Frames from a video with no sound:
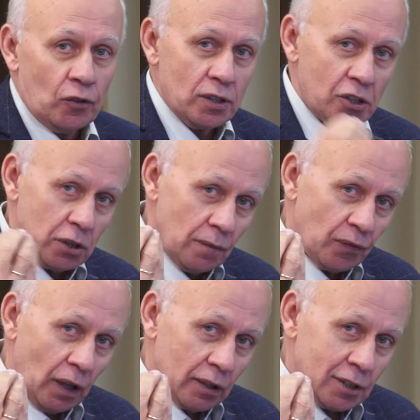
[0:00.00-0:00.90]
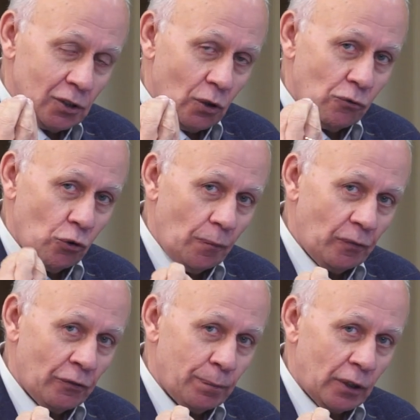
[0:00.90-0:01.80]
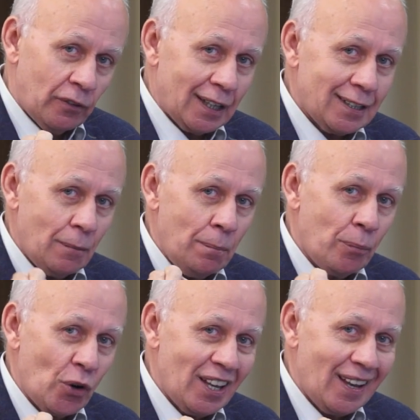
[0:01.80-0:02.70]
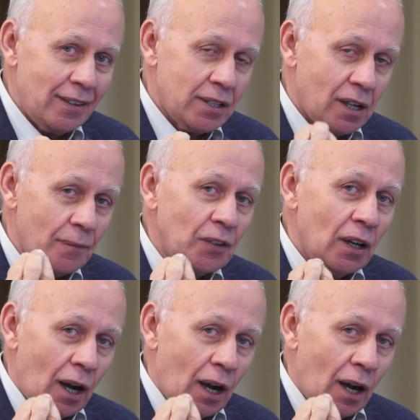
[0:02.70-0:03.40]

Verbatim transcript: To znaczy, znowu wprowadzam pojęcia,